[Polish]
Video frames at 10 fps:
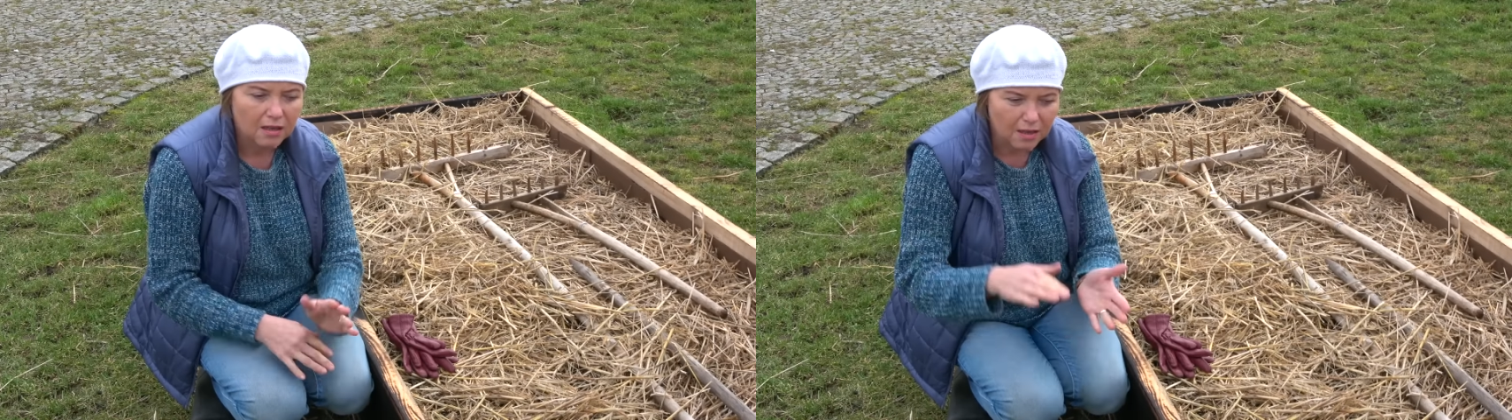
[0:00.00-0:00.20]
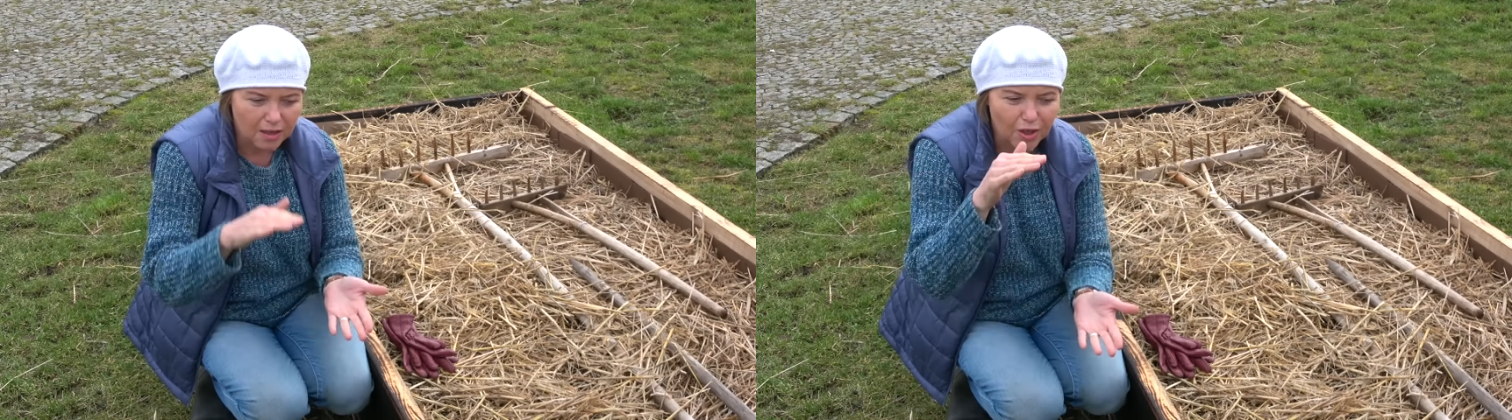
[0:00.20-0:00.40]

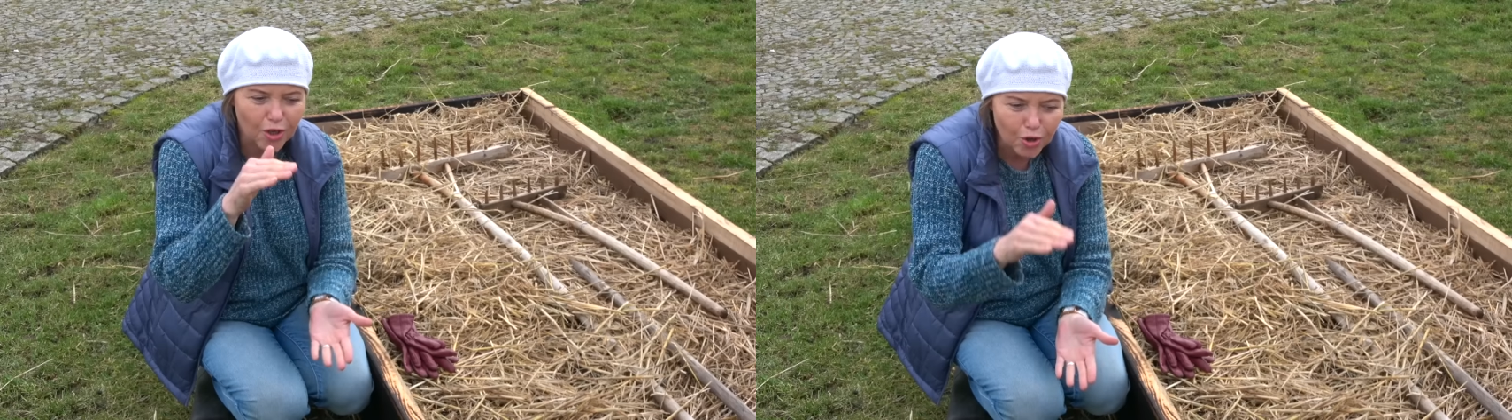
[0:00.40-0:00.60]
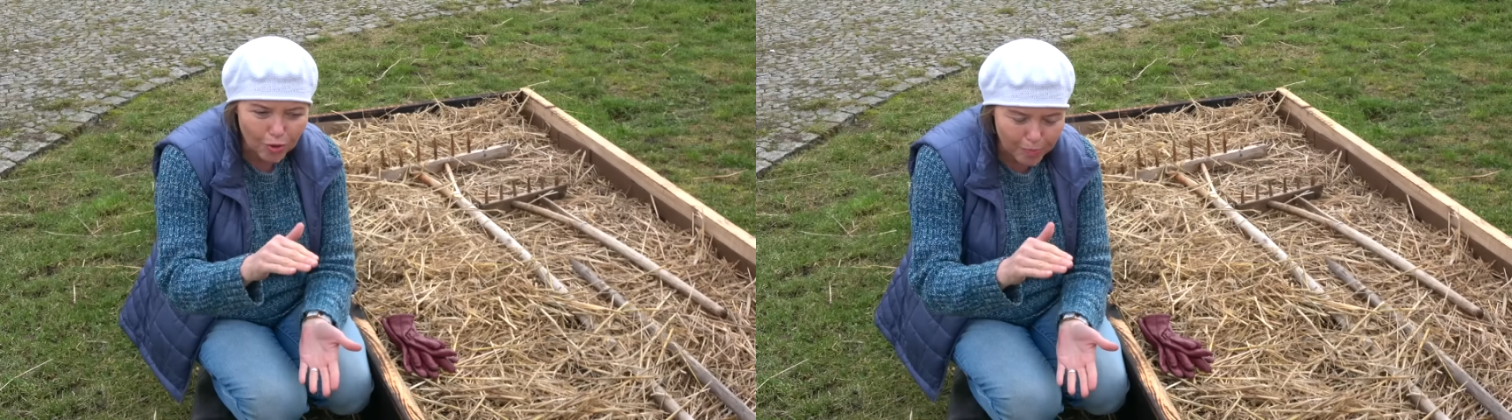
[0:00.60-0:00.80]
E,
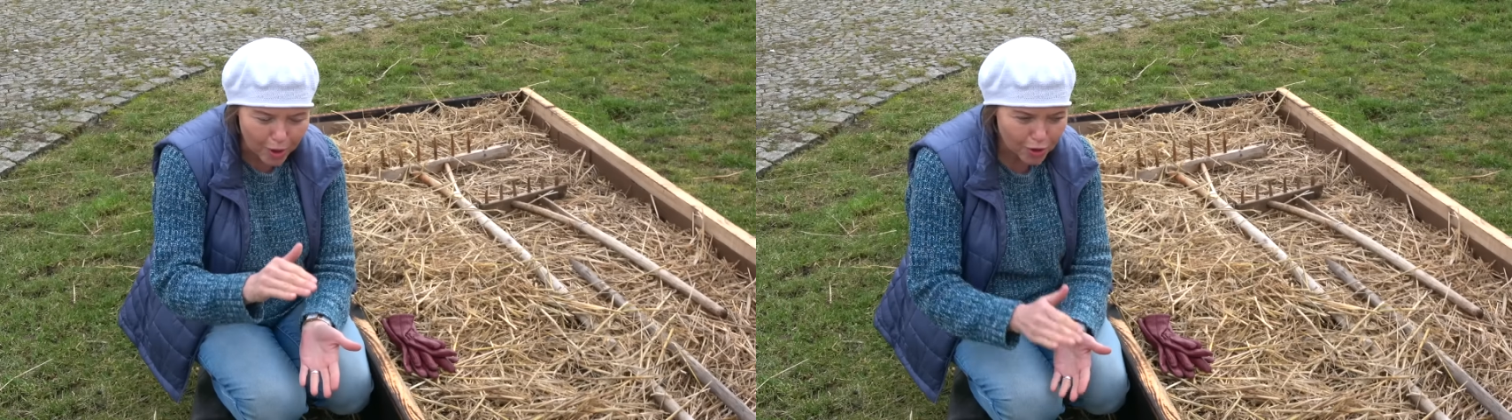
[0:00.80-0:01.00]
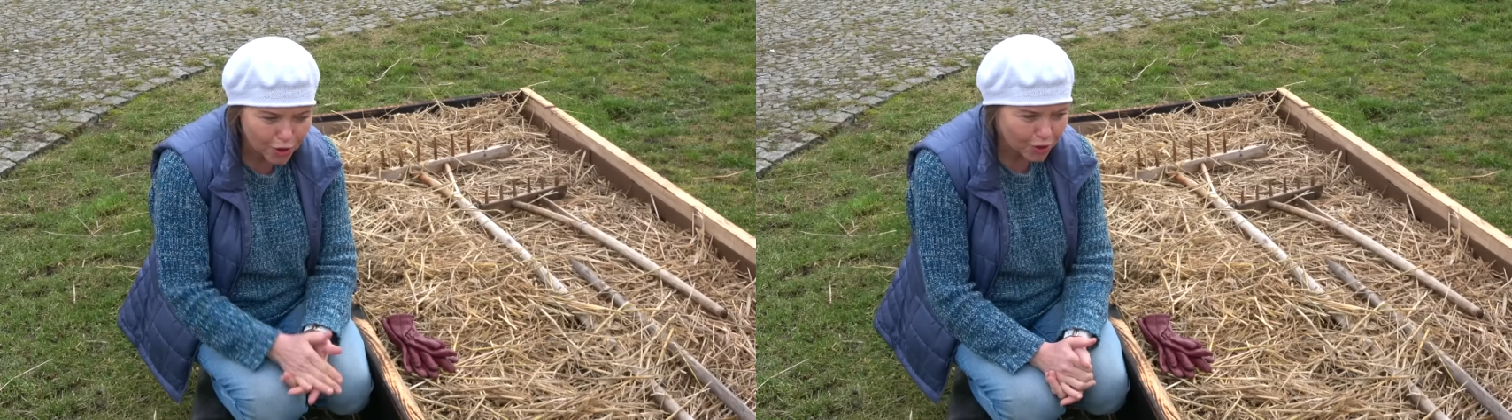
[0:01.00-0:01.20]

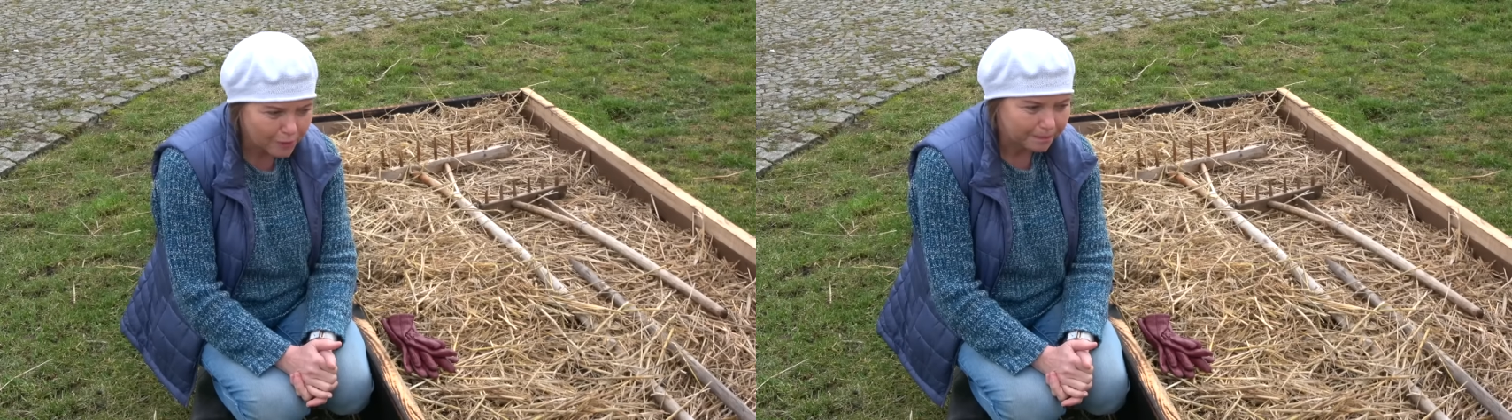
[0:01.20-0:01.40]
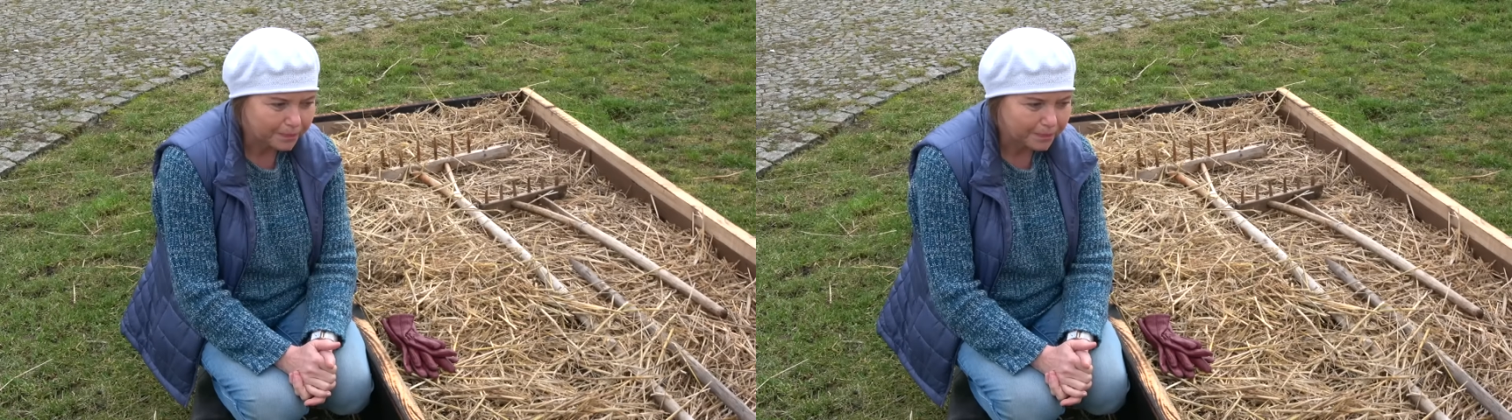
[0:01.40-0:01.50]
grubość.